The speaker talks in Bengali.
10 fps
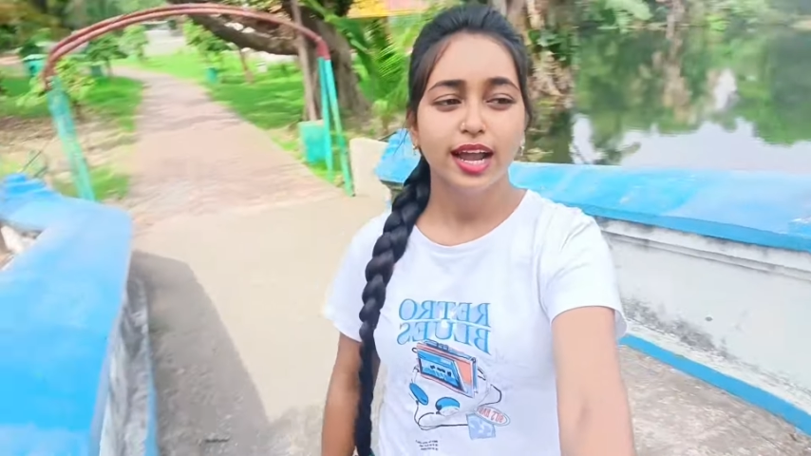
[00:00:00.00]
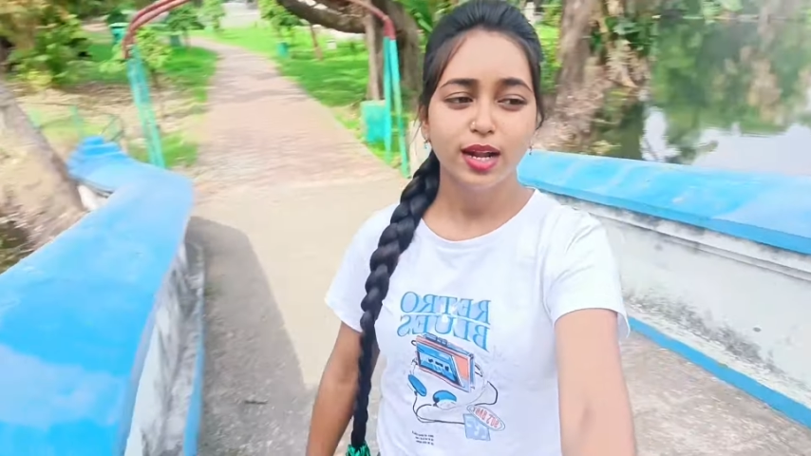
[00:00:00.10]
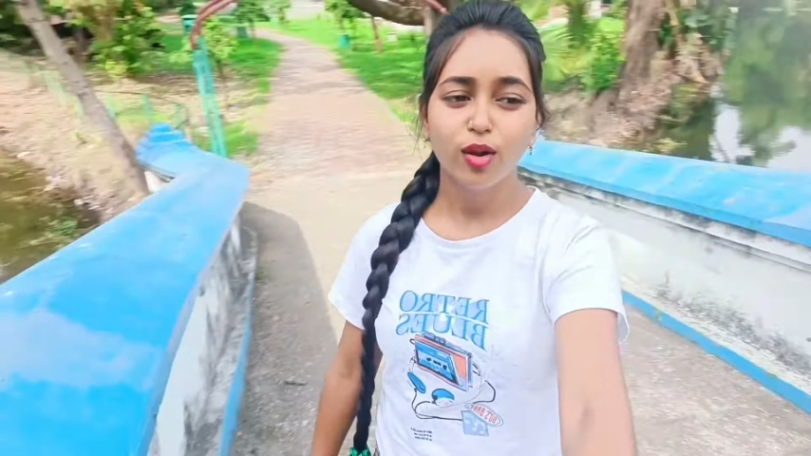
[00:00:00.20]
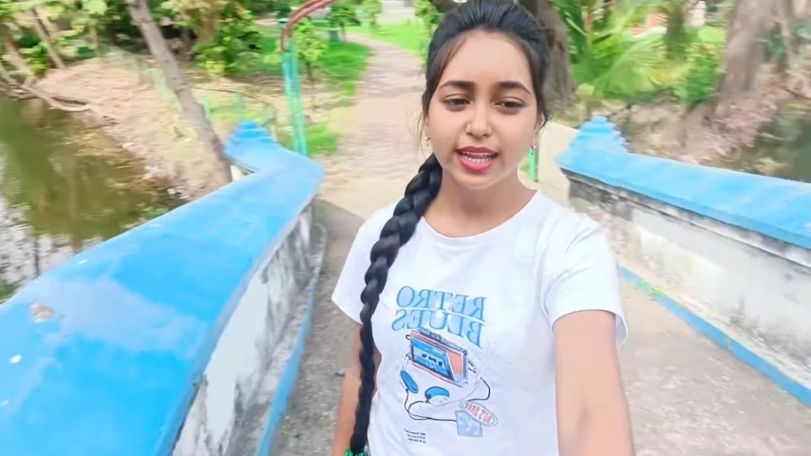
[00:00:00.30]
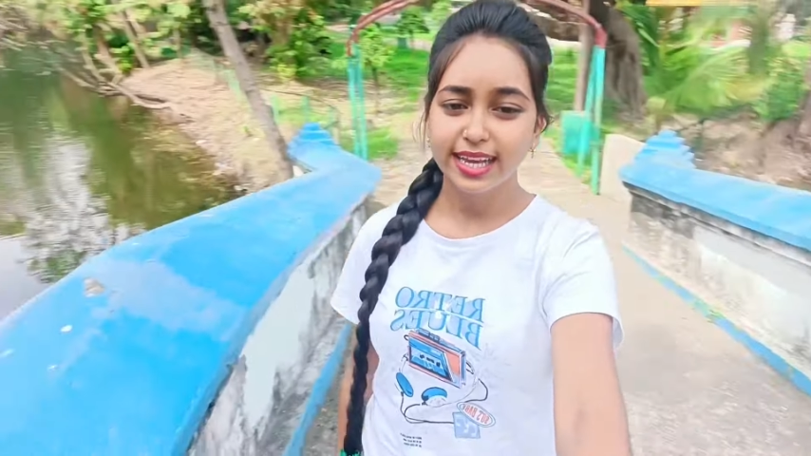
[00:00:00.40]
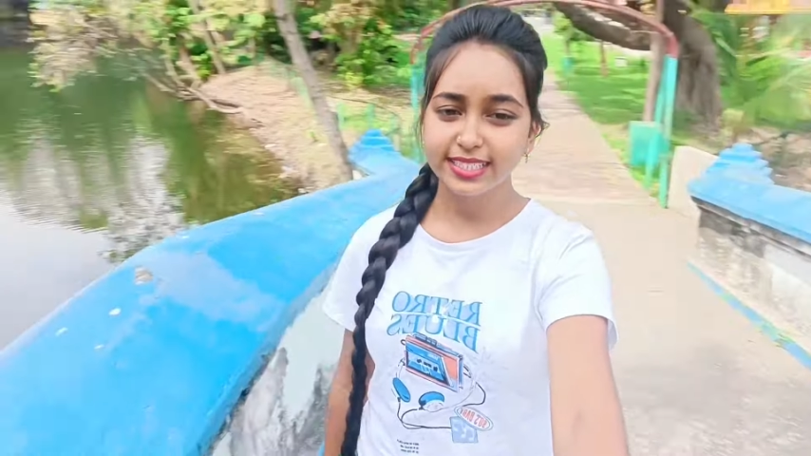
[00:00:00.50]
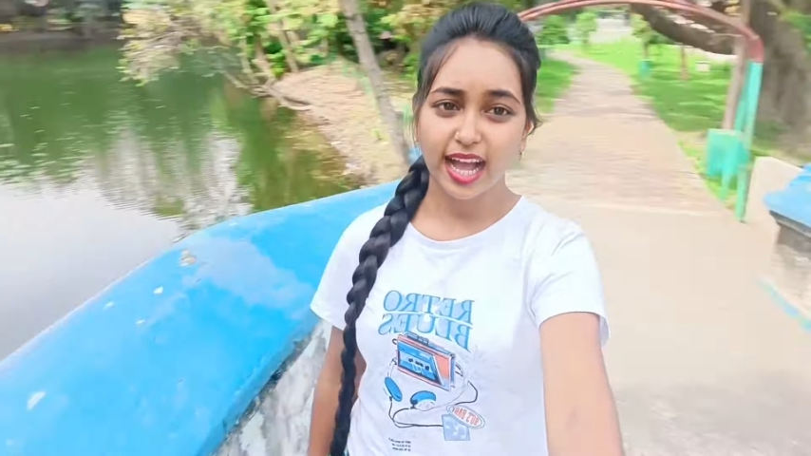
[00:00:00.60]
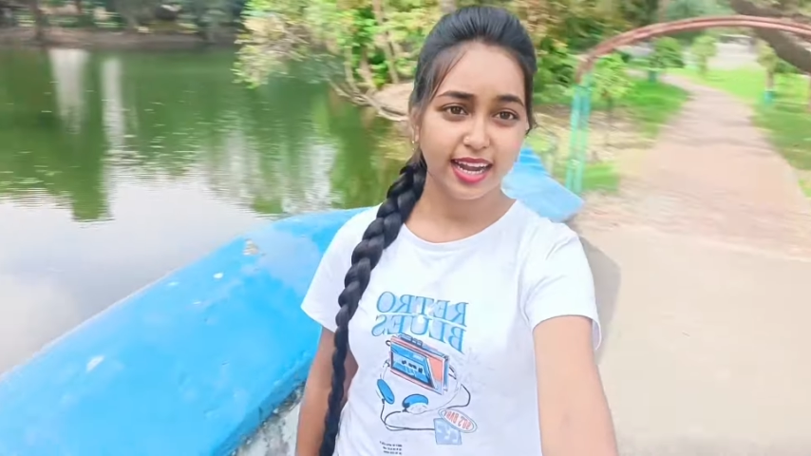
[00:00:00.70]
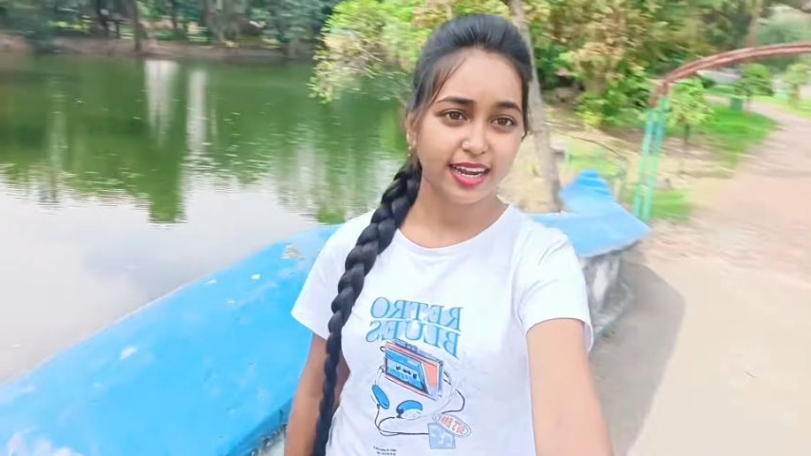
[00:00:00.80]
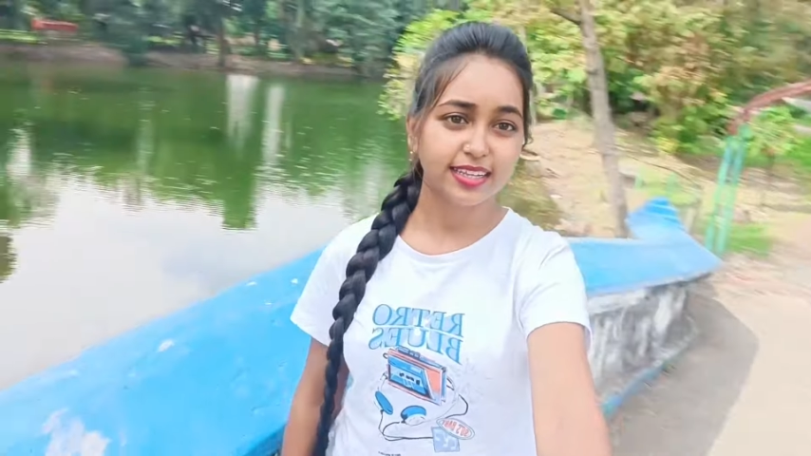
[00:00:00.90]
এটা অনেকেই
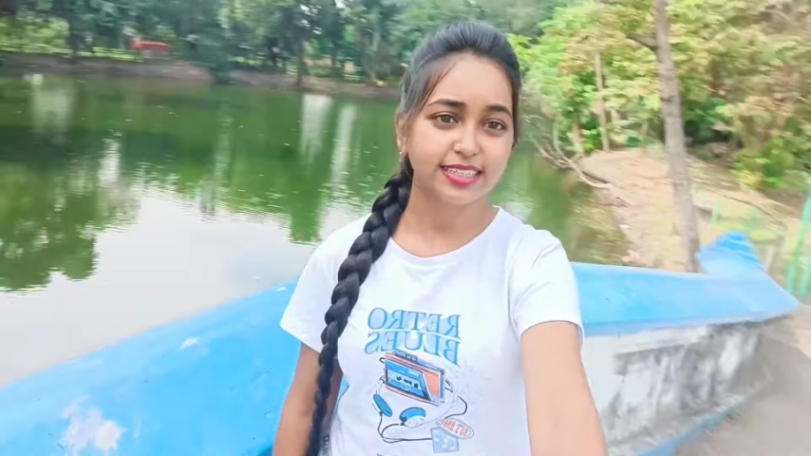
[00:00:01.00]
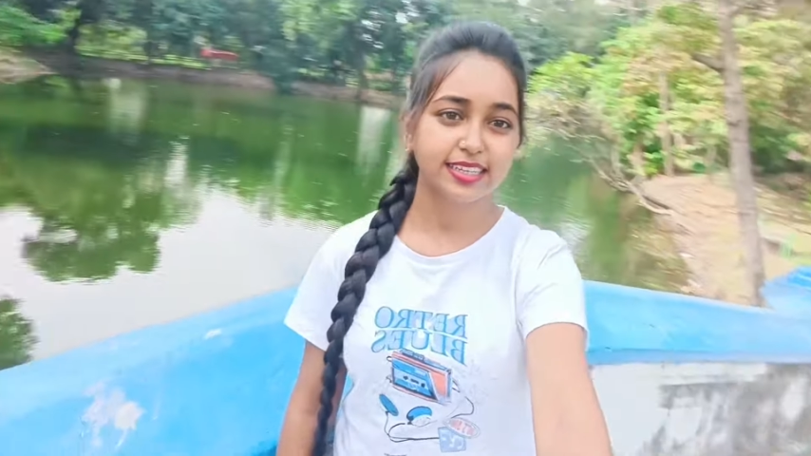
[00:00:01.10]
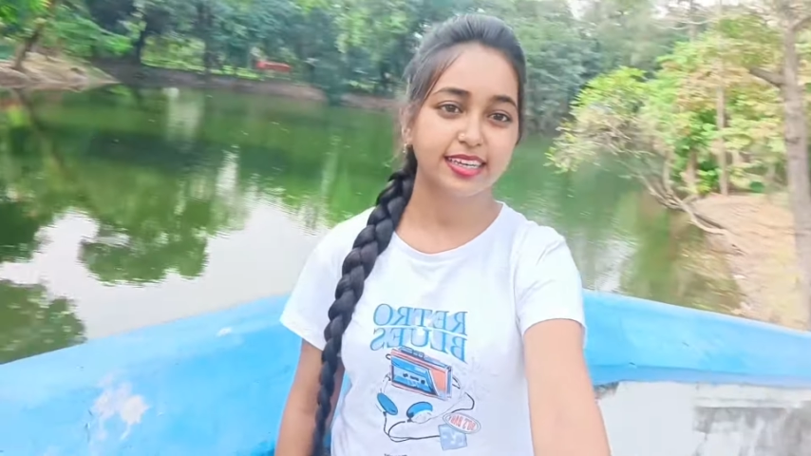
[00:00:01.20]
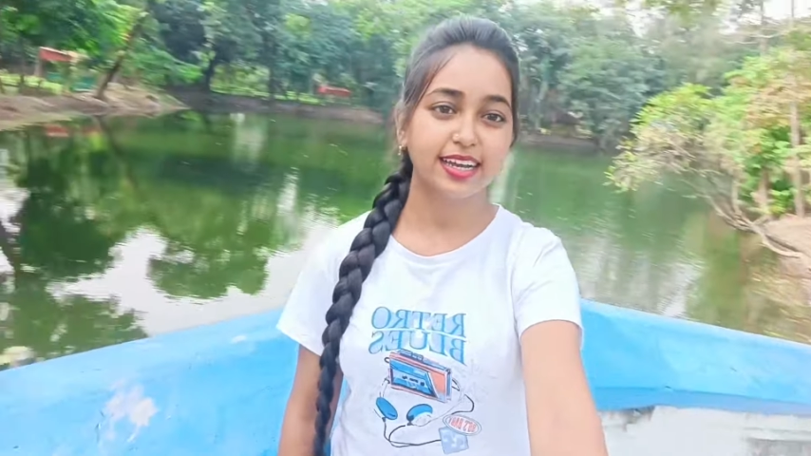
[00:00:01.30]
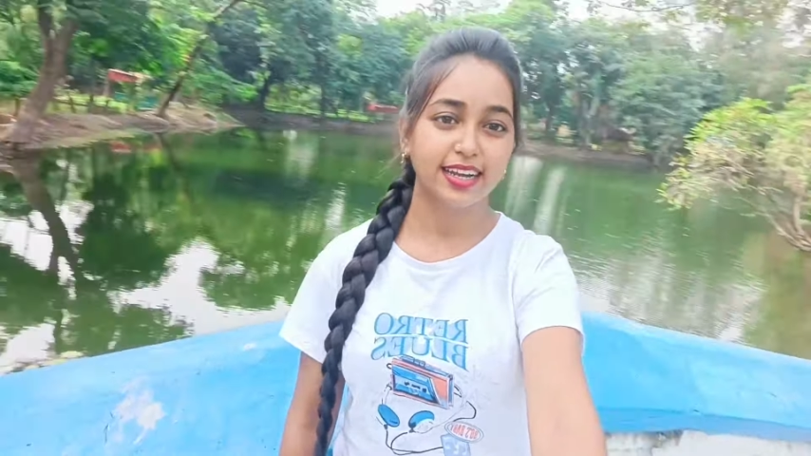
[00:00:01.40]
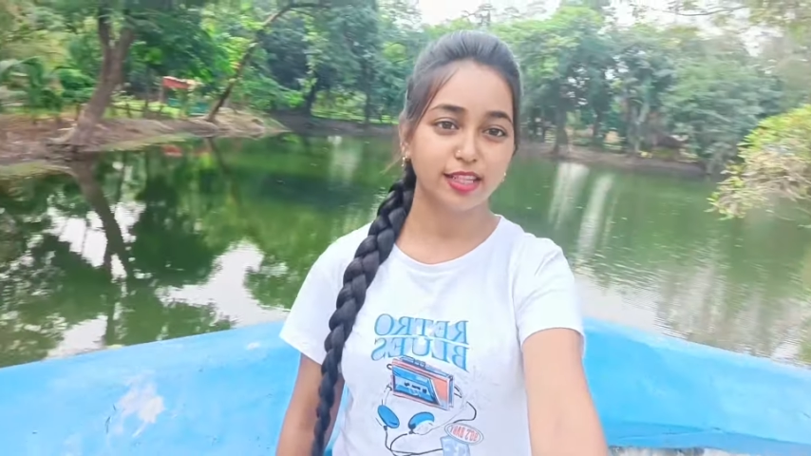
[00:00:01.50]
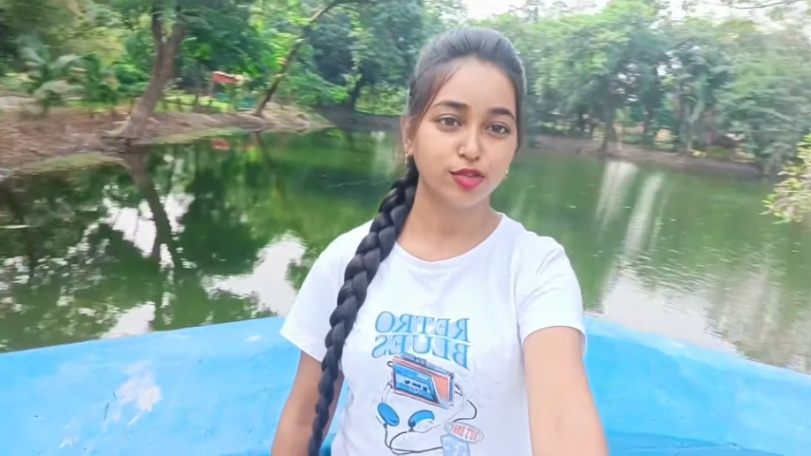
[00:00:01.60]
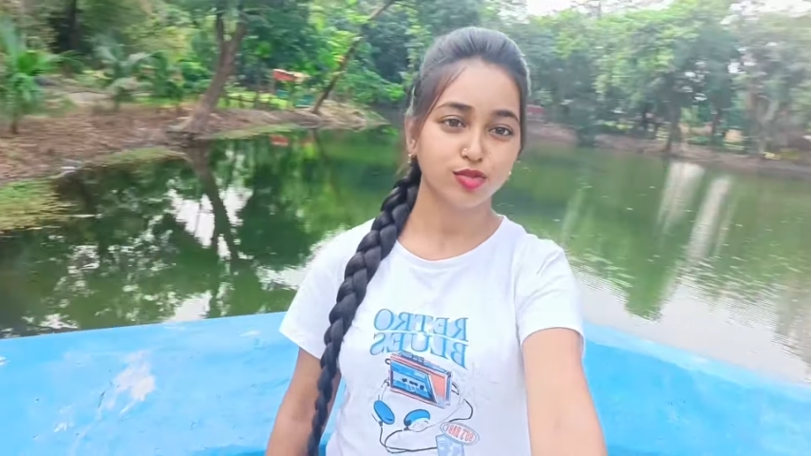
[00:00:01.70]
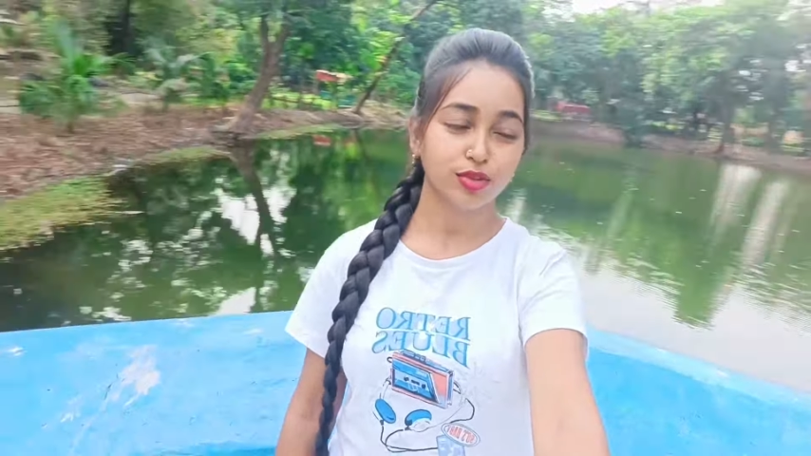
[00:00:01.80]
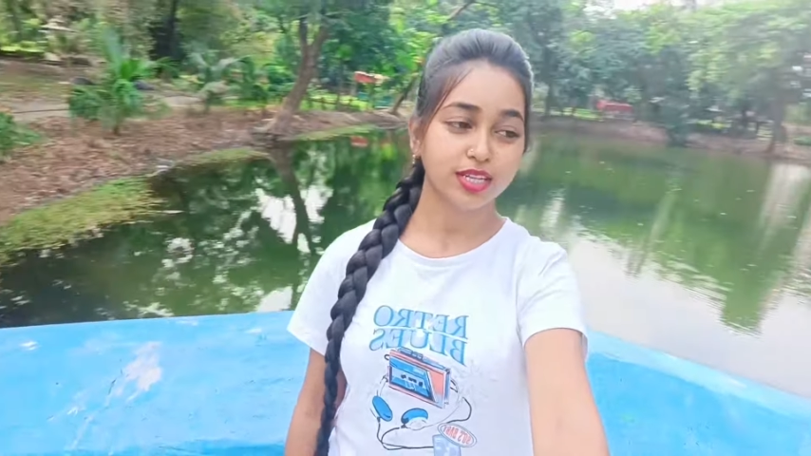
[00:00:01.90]
জানে না যে এখানে এত
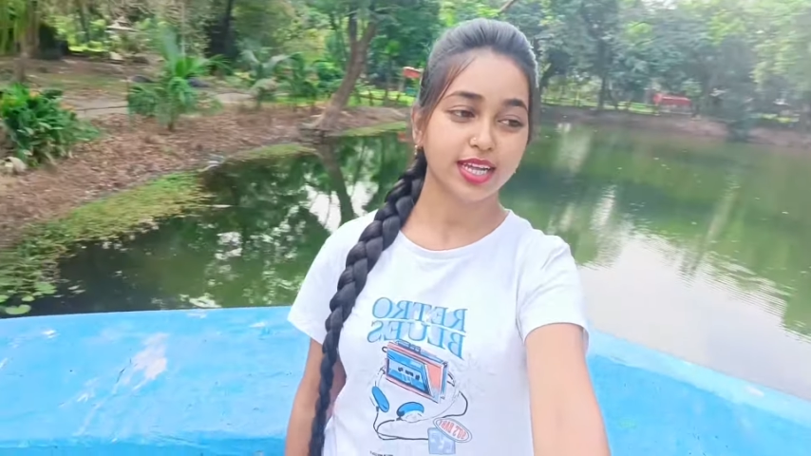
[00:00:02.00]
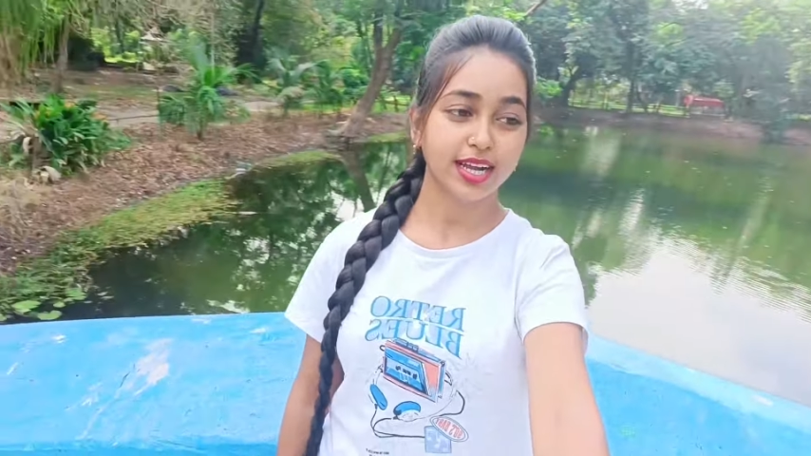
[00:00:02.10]
সুন্দর